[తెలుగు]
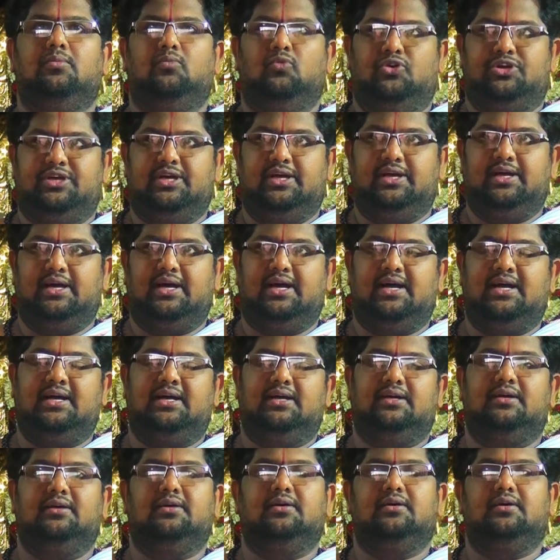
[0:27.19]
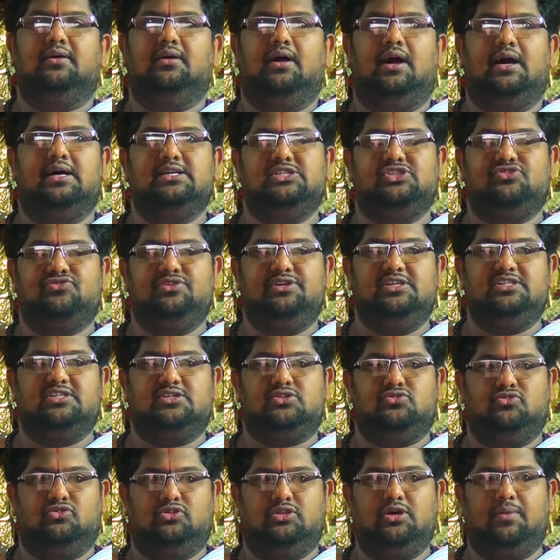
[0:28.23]
ముఖ్యంగా ఆశ్వీజ
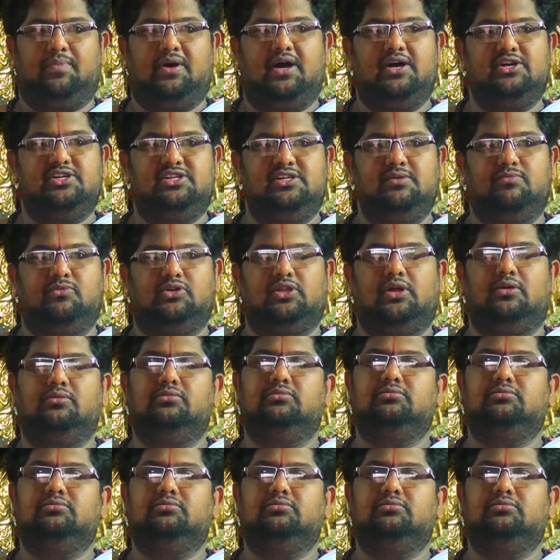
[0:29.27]
శుద్ధ పాఠ్యం మొదలు